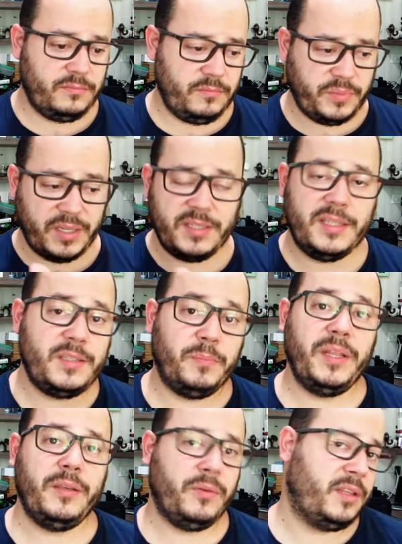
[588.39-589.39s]
para que se
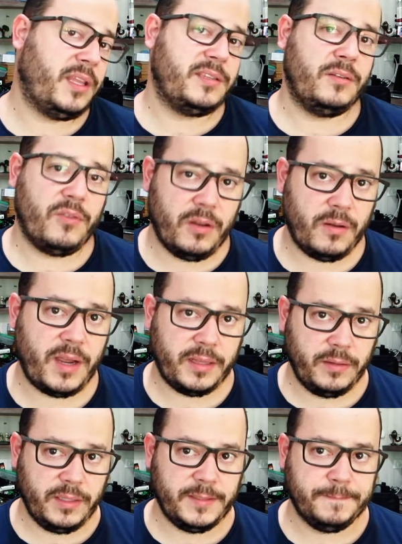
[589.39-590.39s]
explique o que está sendo
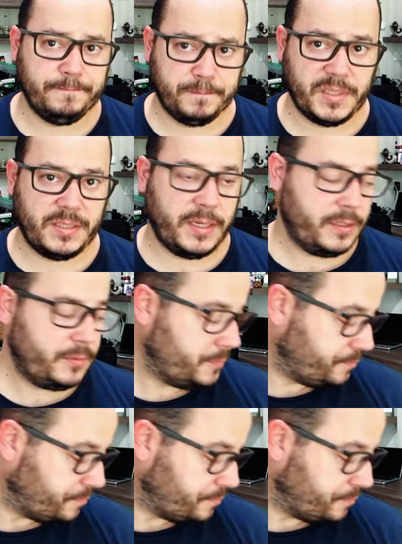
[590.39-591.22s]
colocado ali, tá certo?